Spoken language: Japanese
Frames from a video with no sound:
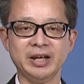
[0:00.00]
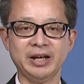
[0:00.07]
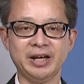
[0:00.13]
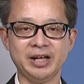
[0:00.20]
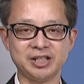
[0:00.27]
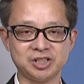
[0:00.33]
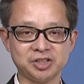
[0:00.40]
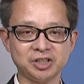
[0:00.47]

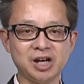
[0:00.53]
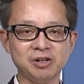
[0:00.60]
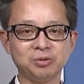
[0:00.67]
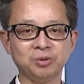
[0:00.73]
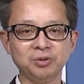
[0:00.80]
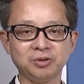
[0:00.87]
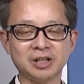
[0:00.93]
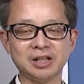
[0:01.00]
えー、違う
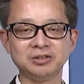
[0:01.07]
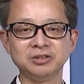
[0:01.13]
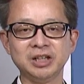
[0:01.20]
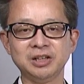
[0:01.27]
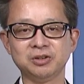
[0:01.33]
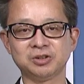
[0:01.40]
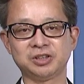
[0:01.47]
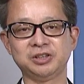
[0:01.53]
この格
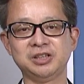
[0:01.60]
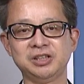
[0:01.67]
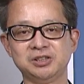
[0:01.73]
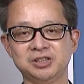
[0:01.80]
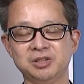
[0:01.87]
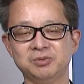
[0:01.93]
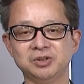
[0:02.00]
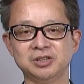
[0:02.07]
言の
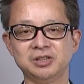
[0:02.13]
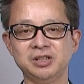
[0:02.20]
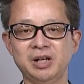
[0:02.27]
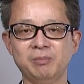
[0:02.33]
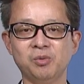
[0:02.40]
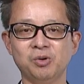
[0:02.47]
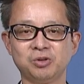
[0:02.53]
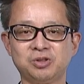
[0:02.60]
シリーズでもです
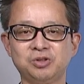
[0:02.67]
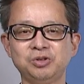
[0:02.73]
ねもう